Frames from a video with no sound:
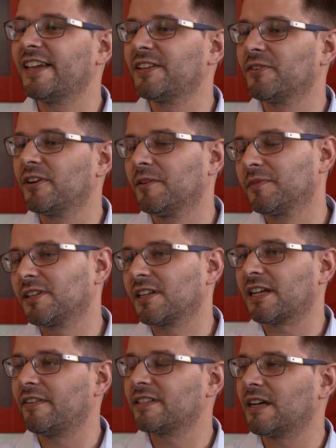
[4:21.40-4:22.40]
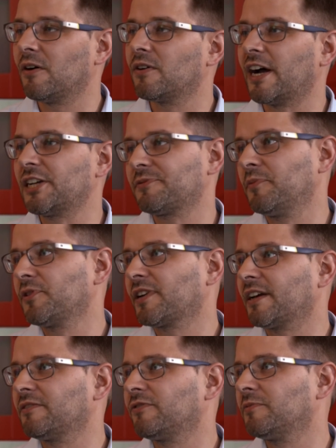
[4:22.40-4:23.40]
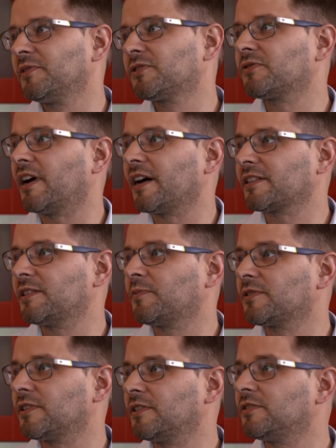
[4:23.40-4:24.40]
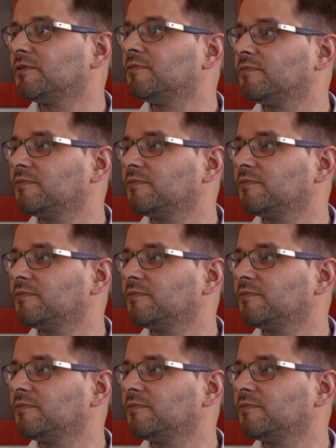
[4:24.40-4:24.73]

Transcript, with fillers: gegen neu haben wir da teilweise auch Einsparmöglichkeiten von bis zu 80 Prozent.